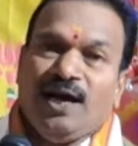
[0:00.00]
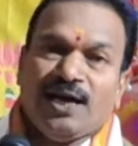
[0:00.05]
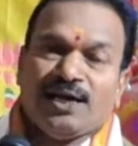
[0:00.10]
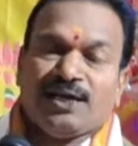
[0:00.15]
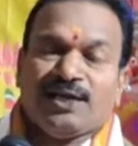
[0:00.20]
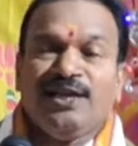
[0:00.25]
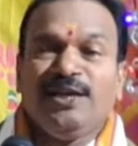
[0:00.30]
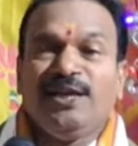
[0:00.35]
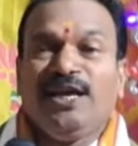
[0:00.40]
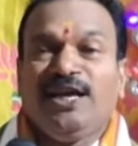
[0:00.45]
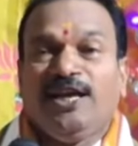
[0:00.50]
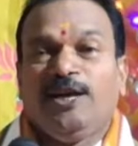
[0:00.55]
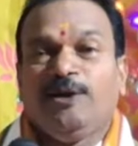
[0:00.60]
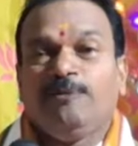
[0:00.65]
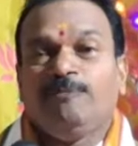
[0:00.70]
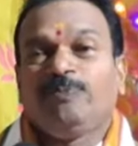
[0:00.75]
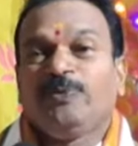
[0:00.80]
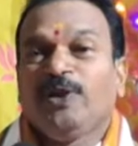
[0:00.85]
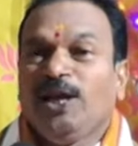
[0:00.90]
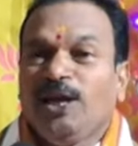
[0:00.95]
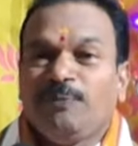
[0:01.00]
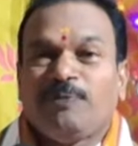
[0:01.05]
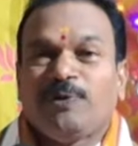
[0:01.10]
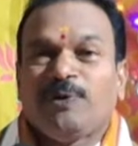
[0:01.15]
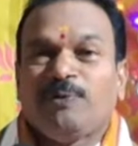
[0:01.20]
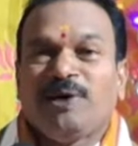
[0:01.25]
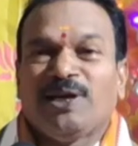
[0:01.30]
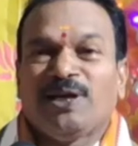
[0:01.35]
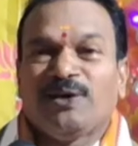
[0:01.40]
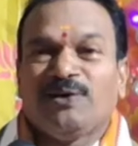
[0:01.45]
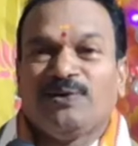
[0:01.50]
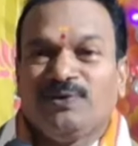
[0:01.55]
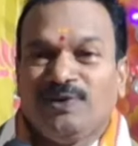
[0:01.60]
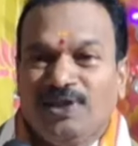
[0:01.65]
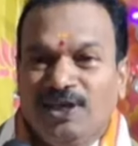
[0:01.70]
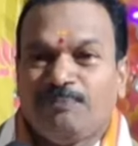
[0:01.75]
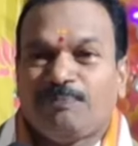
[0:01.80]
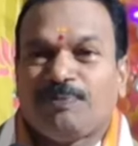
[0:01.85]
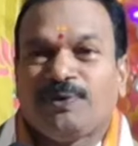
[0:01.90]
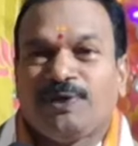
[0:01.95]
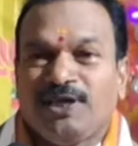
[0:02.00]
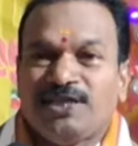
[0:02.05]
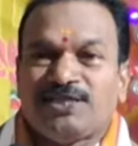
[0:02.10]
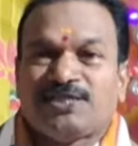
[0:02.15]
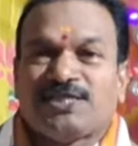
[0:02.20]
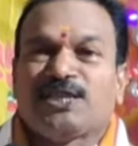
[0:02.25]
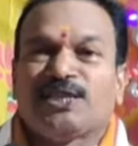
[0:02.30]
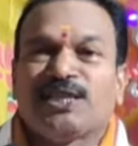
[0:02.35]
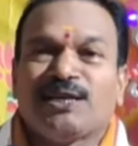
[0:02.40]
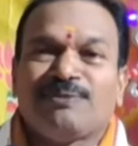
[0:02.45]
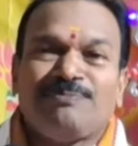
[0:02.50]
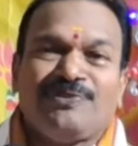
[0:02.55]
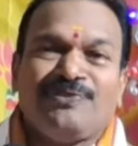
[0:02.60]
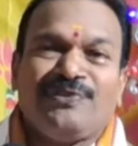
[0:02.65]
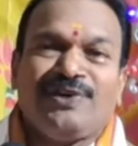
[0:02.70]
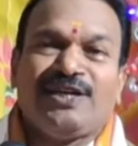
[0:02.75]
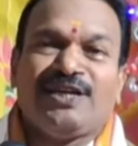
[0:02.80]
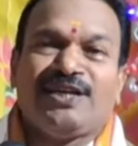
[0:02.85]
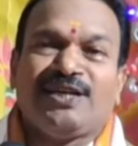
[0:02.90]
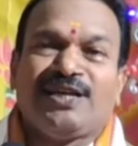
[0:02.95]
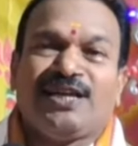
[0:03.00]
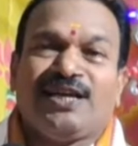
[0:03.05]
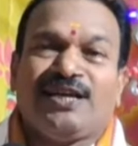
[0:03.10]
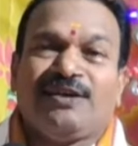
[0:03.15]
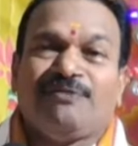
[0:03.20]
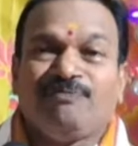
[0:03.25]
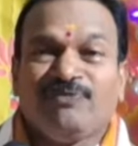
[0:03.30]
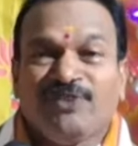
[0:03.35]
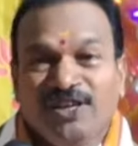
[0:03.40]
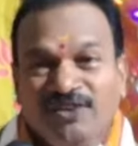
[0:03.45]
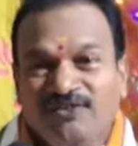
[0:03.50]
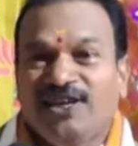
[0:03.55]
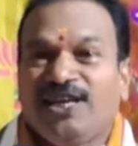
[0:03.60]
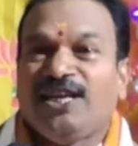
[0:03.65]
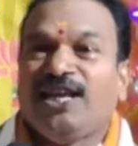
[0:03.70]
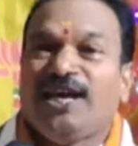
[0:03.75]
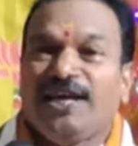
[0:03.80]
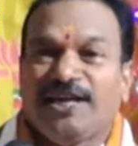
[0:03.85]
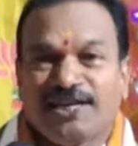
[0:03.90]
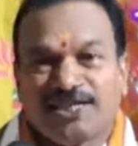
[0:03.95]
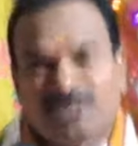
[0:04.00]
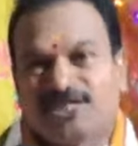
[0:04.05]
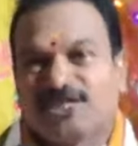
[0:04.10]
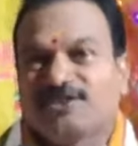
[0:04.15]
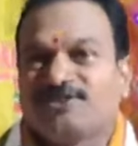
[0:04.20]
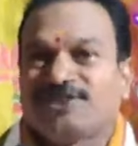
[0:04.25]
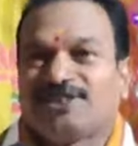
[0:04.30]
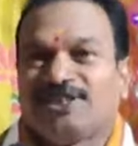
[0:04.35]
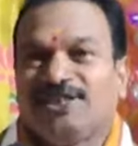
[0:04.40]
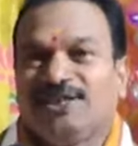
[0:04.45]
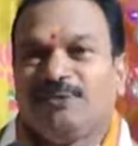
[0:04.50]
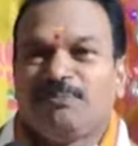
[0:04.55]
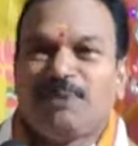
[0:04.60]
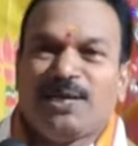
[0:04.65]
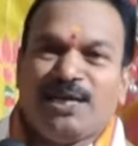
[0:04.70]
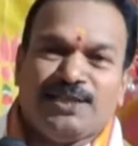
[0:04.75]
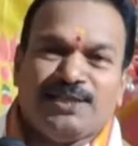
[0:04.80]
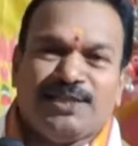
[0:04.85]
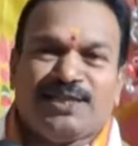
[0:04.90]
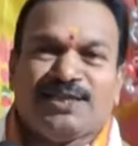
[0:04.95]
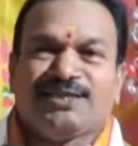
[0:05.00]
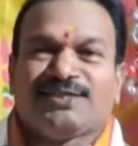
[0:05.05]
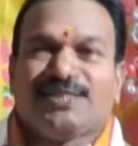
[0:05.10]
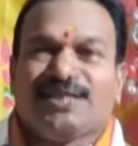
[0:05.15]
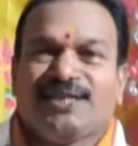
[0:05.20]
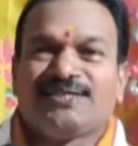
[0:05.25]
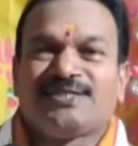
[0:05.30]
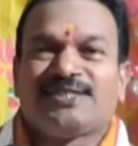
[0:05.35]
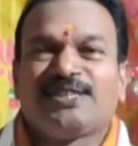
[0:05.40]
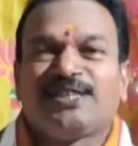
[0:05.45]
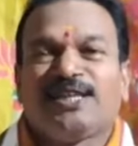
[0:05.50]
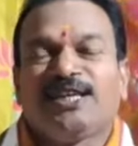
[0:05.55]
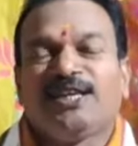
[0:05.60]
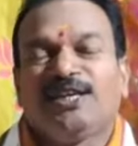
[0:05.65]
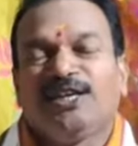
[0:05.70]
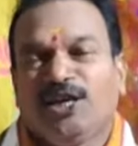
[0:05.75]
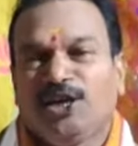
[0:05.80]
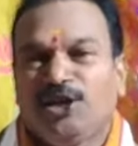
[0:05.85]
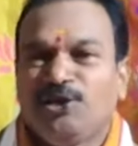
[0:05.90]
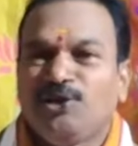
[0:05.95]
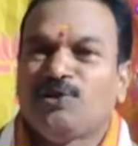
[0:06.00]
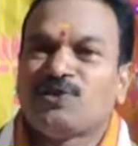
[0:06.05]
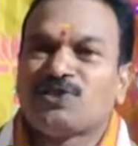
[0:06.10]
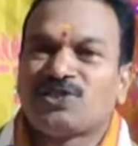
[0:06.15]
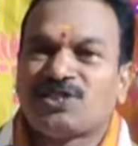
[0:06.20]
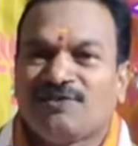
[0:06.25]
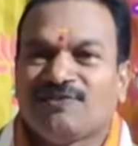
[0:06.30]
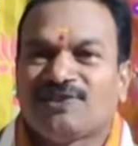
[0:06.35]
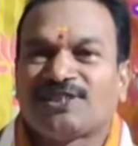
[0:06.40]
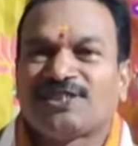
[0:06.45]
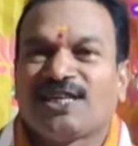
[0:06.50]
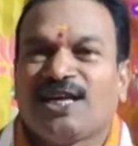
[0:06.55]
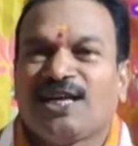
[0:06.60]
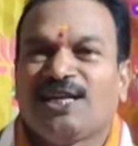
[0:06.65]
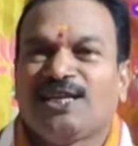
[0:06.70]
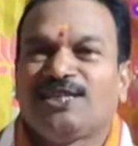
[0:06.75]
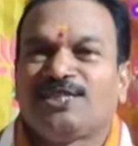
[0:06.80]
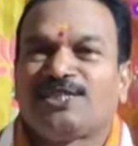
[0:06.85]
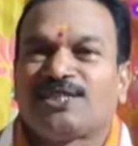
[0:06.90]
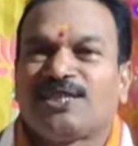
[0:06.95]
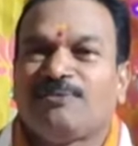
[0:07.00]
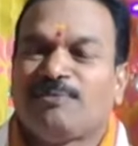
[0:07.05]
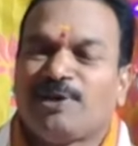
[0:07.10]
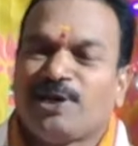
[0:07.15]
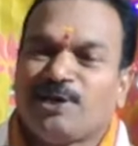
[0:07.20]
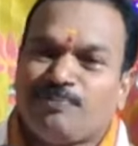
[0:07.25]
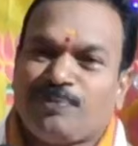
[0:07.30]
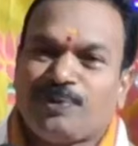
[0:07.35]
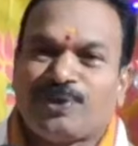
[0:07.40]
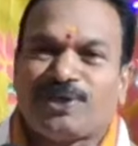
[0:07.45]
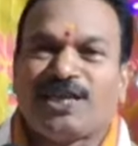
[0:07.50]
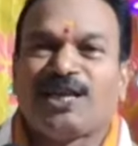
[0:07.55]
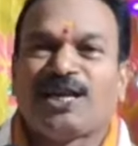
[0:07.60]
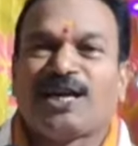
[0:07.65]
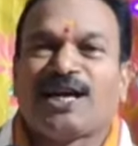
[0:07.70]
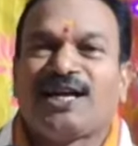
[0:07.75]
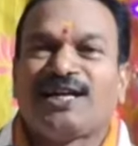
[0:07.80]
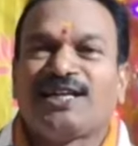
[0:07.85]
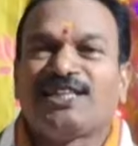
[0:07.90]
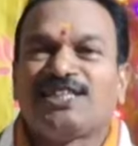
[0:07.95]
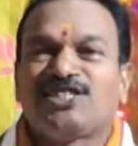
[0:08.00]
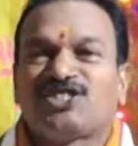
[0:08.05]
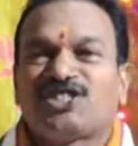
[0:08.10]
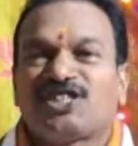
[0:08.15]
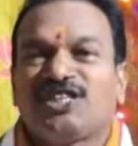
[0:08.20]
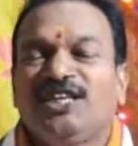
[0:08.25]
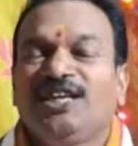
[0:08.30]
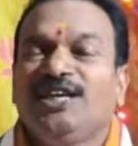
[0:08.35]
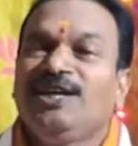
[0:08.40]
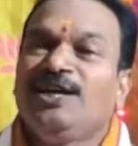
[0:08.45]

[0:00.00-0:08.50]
అట్లనే ఇప్పుడు మనం ఇప్పుడు ఈ సందర్భం ఏంటంటే వినాయక చవితి మనందరికీ తెలిసింది ఎన్నో సంవత్సరాల నుంచి మనం పుట్టిన కాడ నుంచి